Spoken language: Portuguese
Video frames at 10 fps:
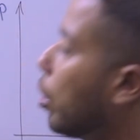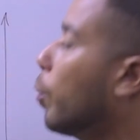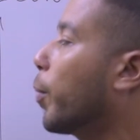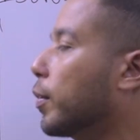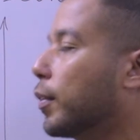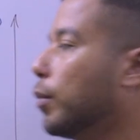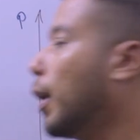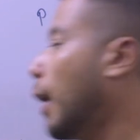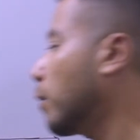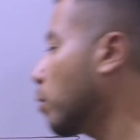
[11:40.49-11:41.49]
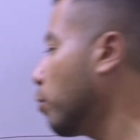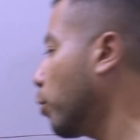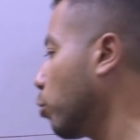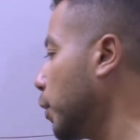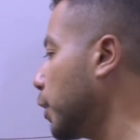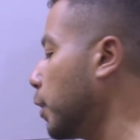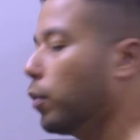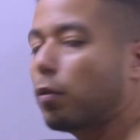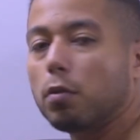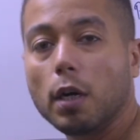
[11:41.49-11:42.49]
ou eu posso ter um gás com volume
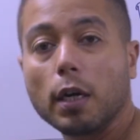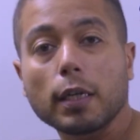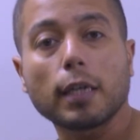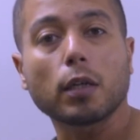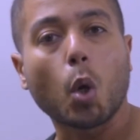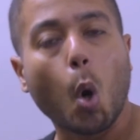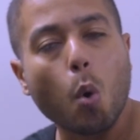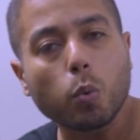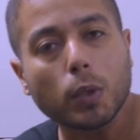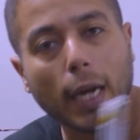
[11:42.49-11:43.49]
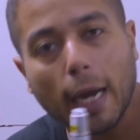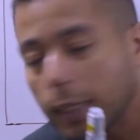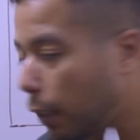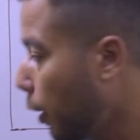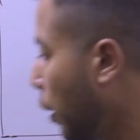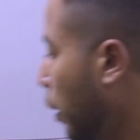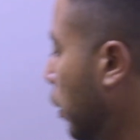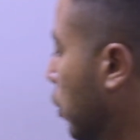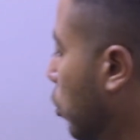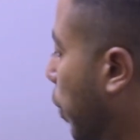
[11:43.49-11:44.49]
5 e ele contrai
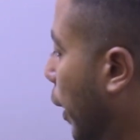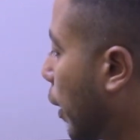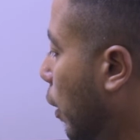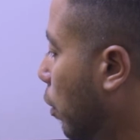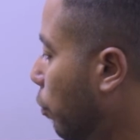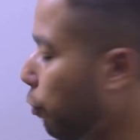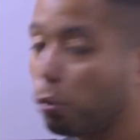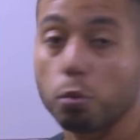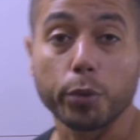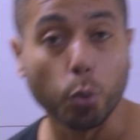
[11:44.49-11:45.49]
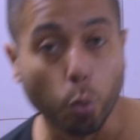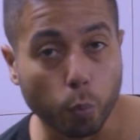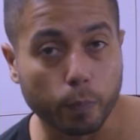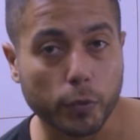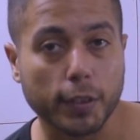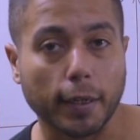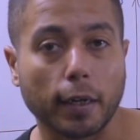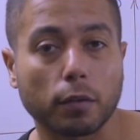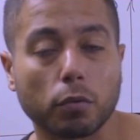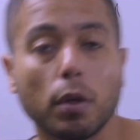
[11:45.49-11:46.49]
indo para volume 1,
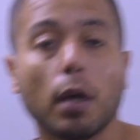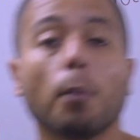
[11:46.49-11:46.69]
certo?